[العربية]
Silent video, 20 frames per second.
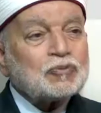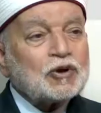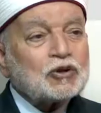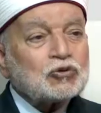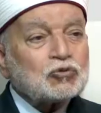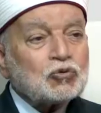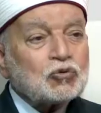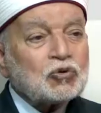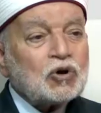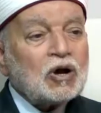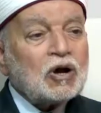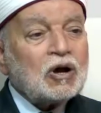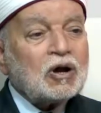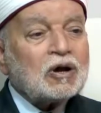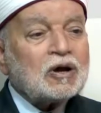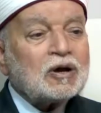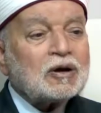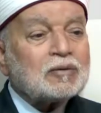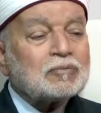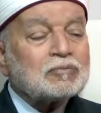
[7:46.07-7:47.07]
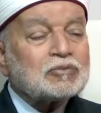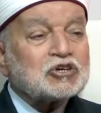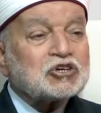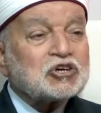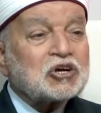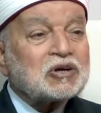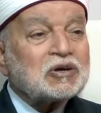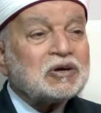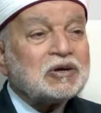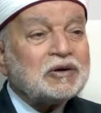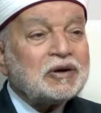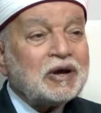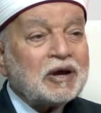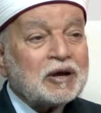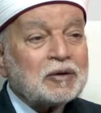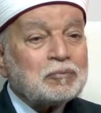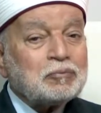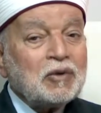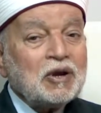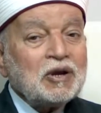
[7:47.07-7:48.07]
أن تراعى بشكل
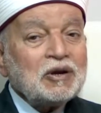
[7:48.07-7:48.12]
عام